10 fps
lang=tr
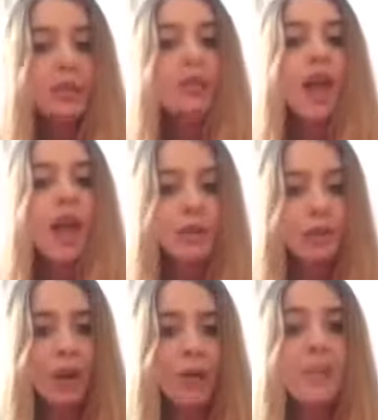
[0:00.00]
Çünkü
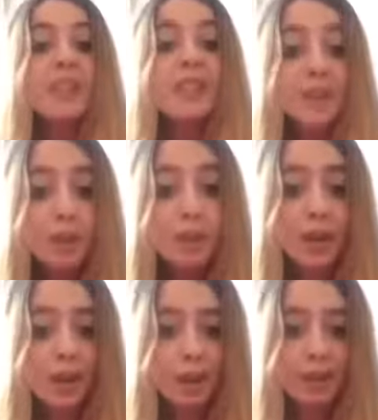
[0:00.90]
Erdoğan bize dik
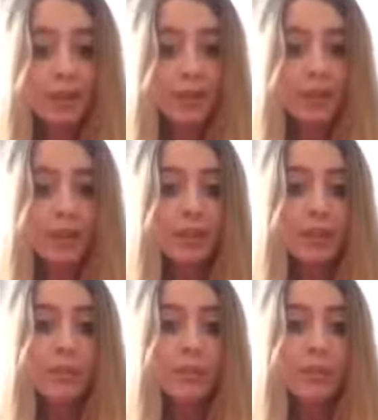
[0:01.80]
durmayı öğretti.